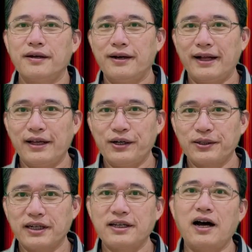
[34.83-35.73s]
Hello，
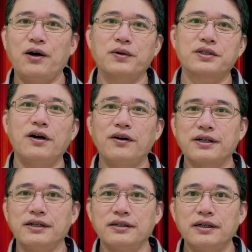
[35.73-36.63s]
大家好，我是浩可。
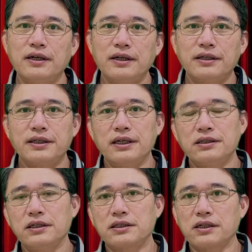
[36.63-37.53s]
电
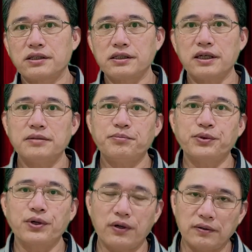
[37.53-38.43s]
器长时间不
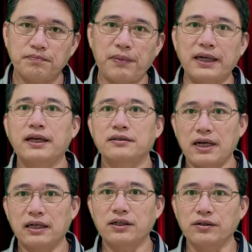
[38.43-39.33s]
用，拔掉
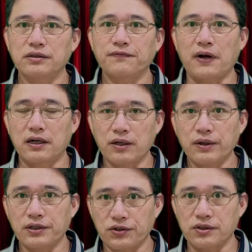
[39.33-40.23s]
插头反而
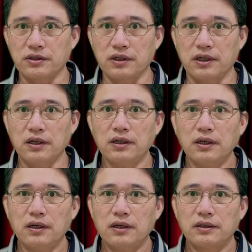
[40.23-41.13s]
会使得
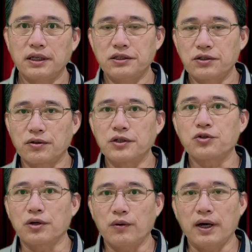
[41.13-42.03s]
电器容易
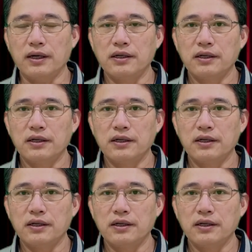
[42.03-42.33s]
损坏，